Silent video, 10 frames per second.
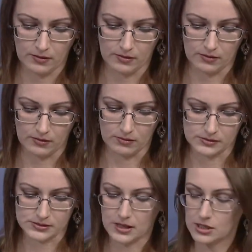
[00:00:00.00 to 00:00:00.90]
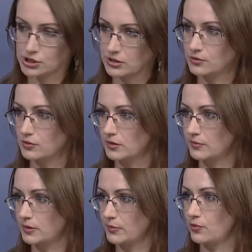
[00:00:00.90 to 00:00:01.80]
Э, стажа, который
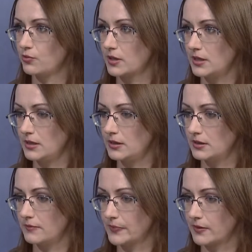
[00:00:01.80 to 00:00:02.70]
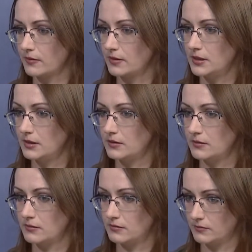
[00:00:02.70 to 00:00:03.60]
был при Украине, э,
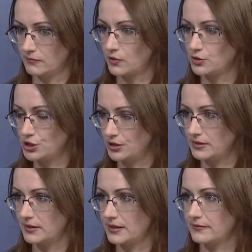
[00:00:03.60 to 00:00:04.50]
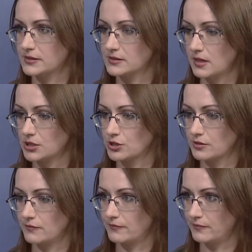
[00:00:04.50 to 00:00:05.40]
и включение данного
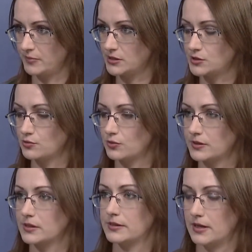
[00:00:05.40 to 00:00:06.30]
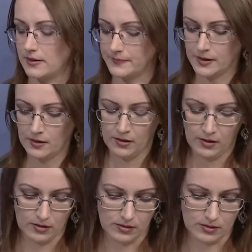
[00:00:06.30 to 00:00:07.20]
стажа. 218 да. закон,
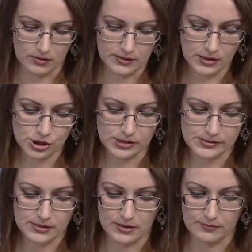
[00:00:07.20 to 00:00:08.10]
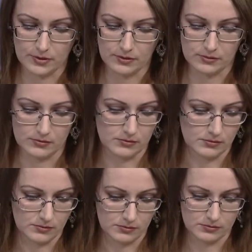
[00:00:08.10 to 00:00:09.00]
да? А, также касаемо
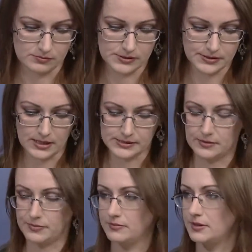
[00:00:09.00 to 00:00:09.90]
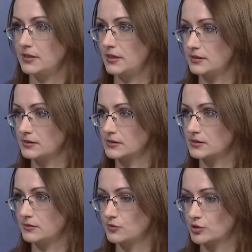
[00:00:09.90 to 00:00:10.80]
э, снятия обременений с
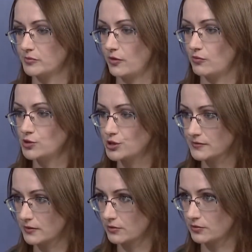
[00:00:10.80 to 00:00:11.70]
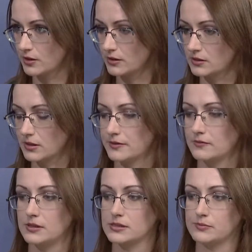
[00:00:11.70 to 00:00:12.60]
недвижимого имущества, которые
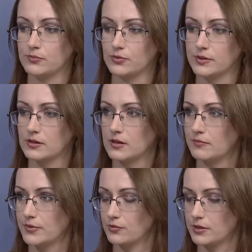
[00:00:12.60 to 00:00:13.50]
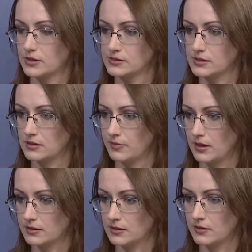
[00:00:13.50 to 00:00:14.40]
накладывались по долгам при украинских
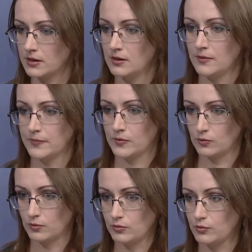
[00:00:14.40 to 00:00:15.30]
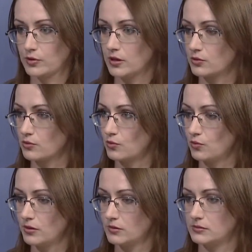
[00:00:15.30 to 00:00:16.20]
банках, ну, многое
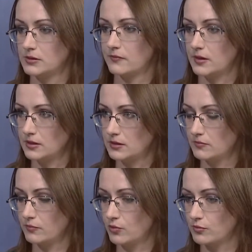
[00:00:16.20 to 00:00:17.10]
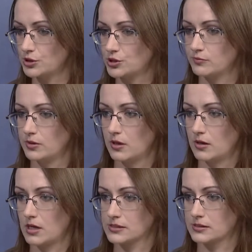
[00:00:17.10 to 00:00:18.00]
другое. Инвалидам помощь была
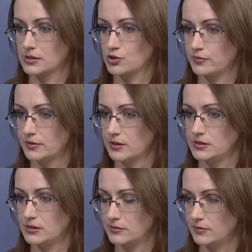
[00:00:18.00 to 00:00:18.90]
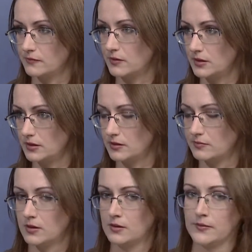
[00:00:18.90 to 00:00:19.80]
оказана, особенно
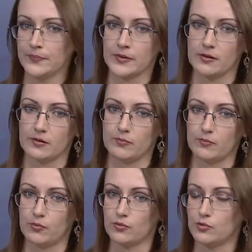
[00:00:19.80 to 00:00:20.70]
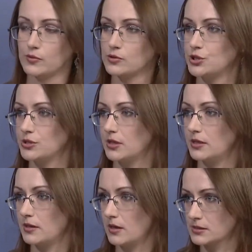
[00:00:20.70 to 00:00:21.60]
детям-инвалидам, по поводу получения
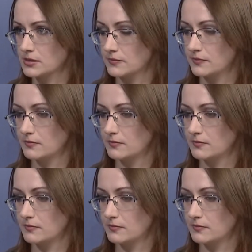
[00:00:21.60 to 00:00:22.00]
лекарств.